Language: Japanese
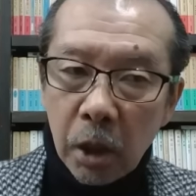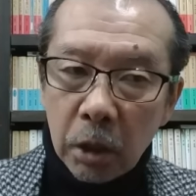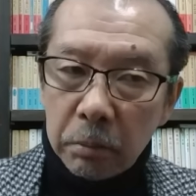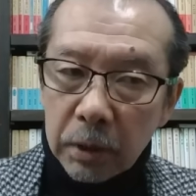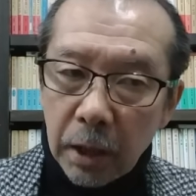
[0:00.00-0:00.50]

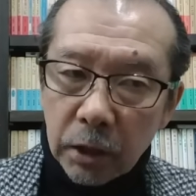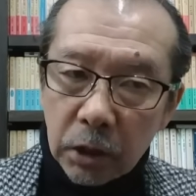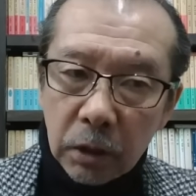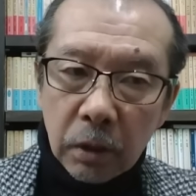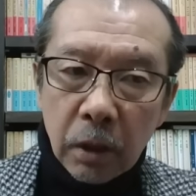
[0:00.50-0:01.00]

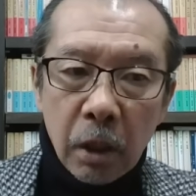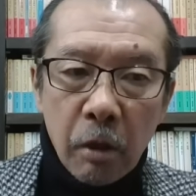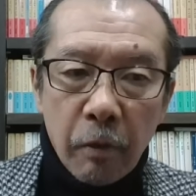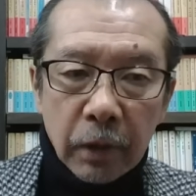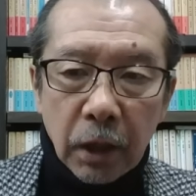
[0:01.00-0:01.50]
昔、
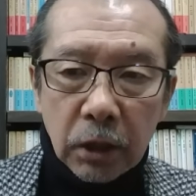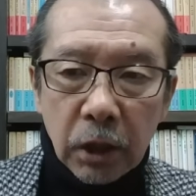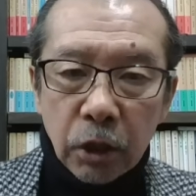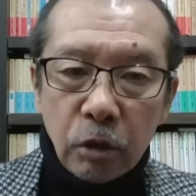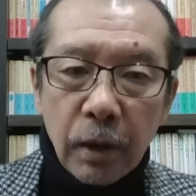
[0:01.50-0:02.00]
私
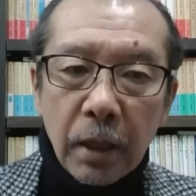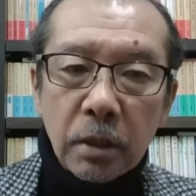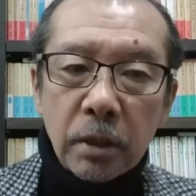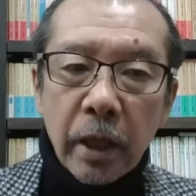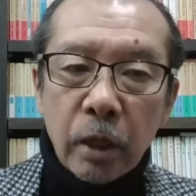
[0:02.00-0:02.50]
が18
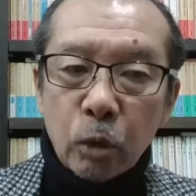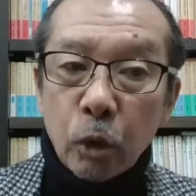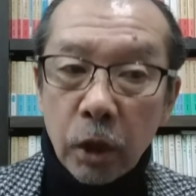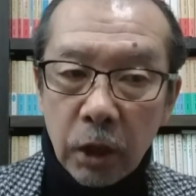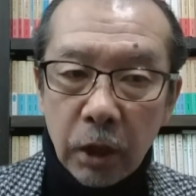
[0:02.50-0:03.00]
歳の
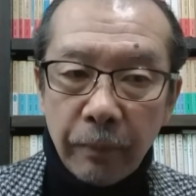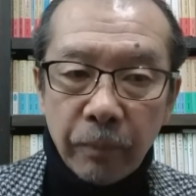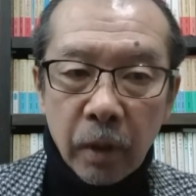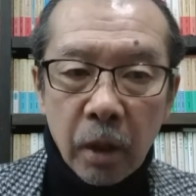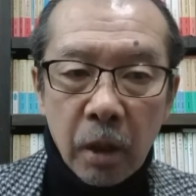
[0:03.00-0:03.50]
時に、
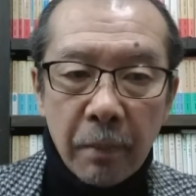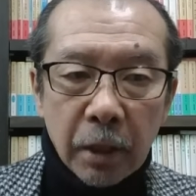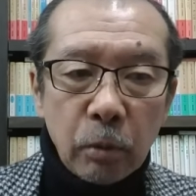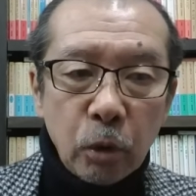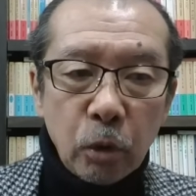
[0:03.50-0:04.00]

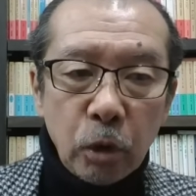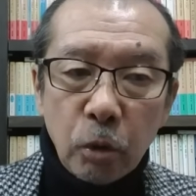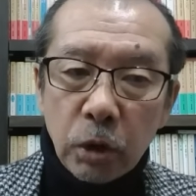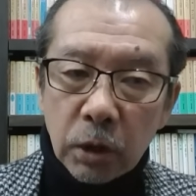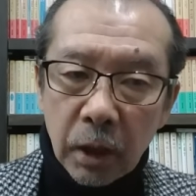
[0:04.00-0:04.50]
松本
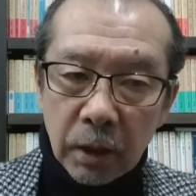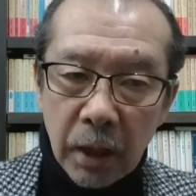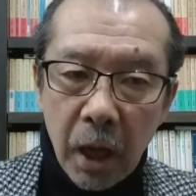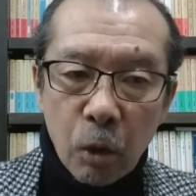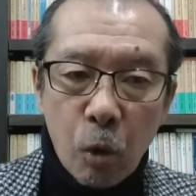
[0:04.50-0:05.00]
人志さん
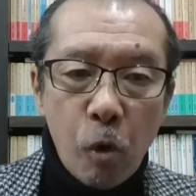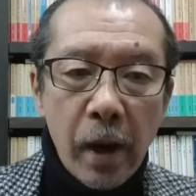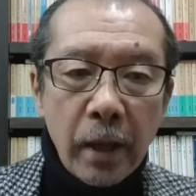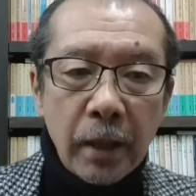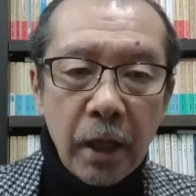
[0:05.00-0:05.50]
や後
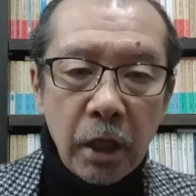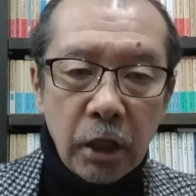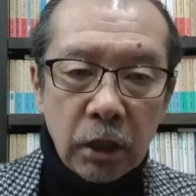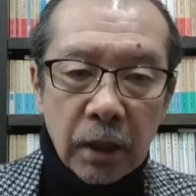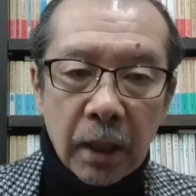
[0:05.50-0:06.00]
輩芸
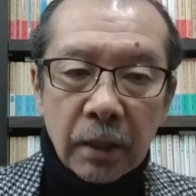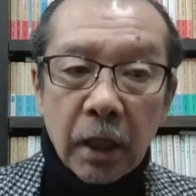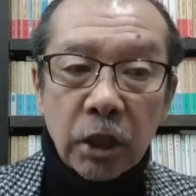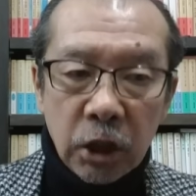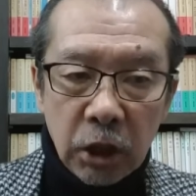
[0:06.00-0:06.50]
人さん
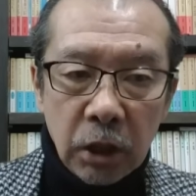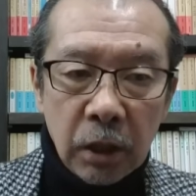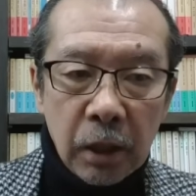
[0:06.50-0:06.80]
たちに、